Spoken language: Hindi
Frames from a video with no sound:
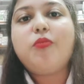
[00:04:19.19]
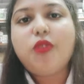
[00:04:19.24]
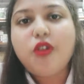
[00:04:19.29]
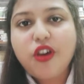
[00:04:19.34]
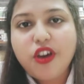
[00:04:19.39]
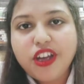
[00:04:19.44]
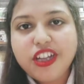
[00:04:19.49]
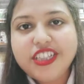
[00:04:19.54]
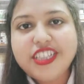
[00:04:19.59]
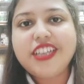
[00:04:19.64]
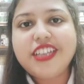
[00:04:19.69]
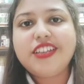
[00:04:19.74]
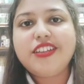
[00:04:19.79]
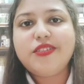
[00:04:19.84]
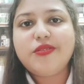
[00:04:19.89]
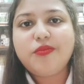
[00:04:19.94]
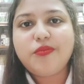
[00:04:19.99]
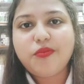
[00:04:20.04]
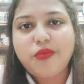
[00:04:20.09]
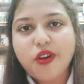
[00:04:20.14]
बहुत ही
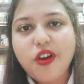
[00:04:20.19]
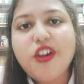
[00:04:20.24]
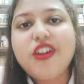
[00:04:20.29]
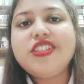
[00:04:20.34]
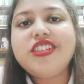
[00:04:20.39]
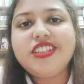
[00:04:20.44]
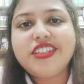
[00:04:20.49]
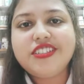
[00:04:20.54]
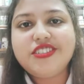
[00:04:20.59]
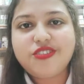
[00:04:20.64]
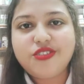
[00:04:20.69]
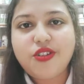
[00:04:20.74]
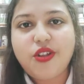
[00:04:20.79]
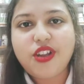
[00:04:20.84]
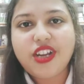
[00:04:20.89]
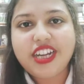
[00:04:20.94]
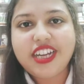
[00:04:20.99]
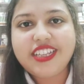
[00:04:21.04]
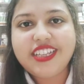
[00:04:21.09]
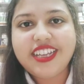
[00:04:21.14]
बहुत ही
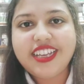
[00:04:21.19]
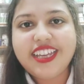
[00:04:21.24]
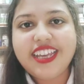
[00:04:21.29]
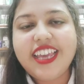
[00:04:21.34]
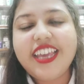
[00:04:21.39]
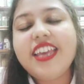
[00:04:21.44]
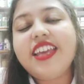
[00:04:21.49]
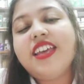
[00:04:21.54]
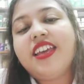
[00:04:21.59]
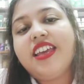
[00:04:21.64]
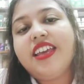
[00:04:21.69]
स्ट्रॉन्ग कर देंगे